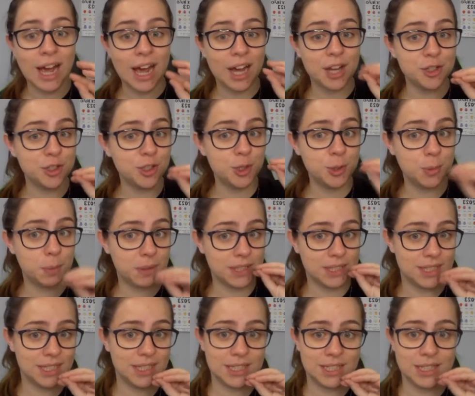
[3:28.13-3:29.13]
A gente
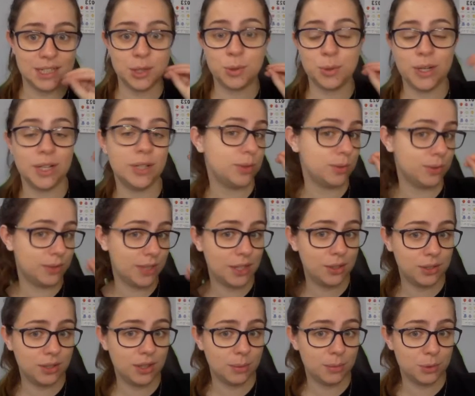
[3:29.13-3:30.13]
precisa que o
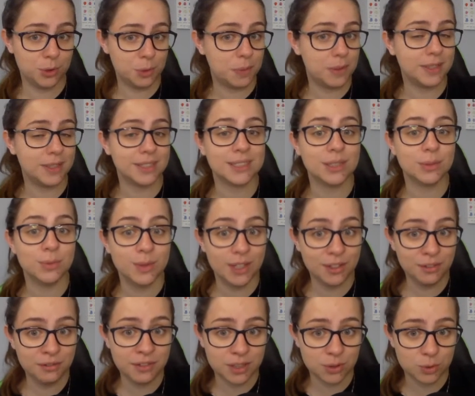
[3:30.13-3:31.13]
resultado da multiplicação
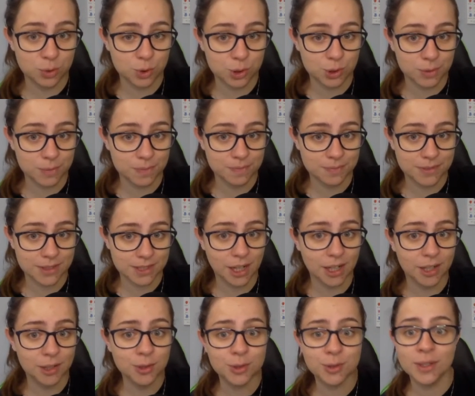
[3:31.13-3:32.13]
dê 20,
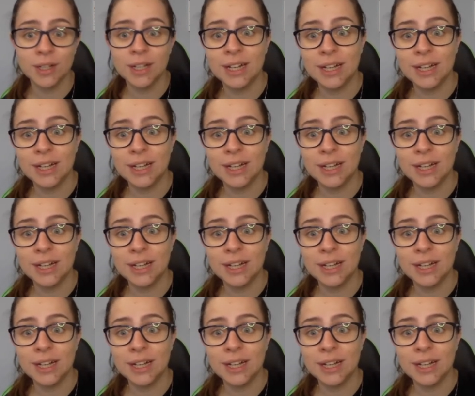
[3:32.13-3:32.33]
certo?